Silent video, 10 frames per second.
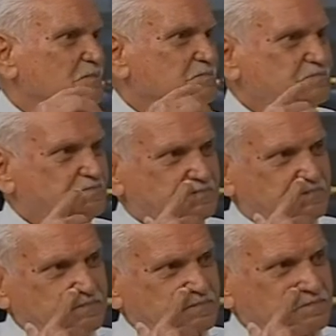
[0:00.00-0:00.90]
bu ay
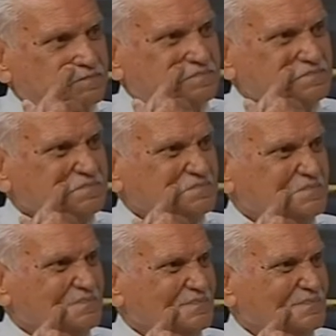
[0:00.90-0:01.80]

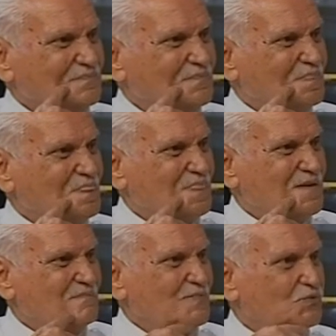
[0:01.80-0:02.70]
gerçekten
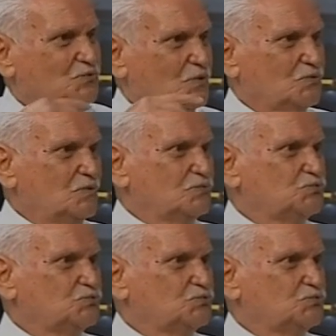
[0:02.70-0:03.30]
şimdikinden çok daha